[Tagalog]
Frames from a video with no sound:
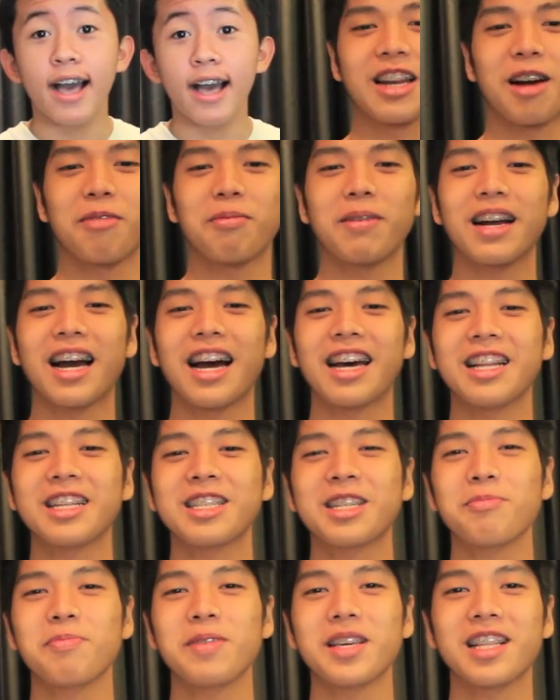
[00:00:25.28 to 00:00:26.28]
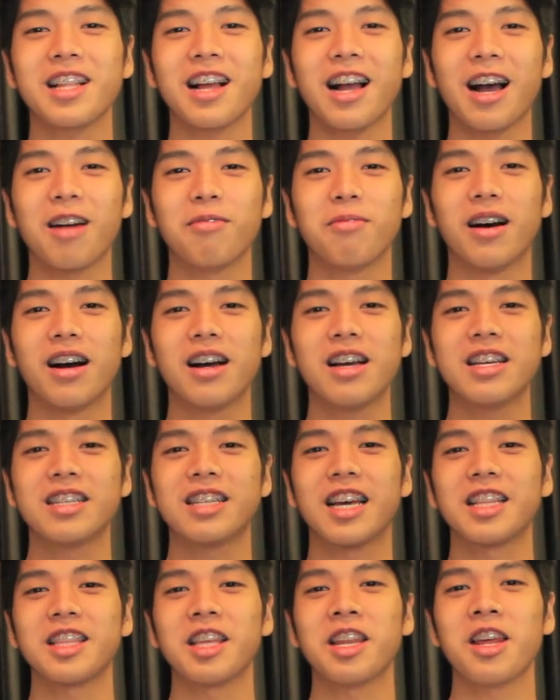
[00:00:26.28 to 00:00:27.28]
Nakapag-aaral si Pete Lacaba
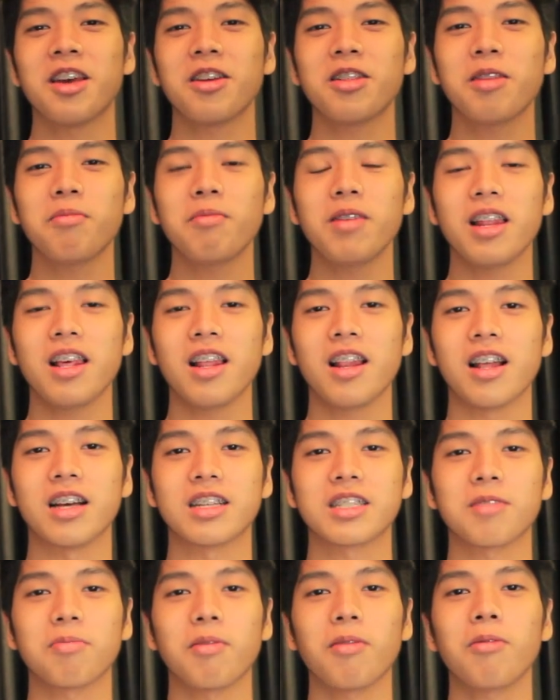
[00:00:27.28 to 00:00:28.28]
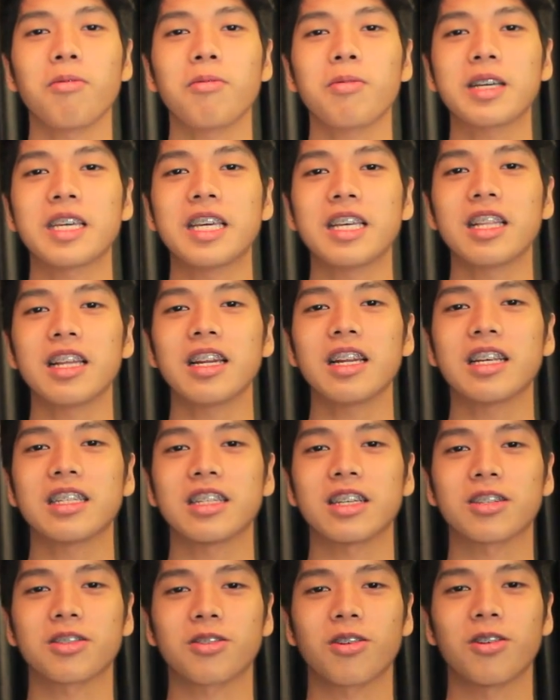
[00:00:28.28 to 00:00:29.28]
sa Ateneo de Manila sa pamamagitan ng isang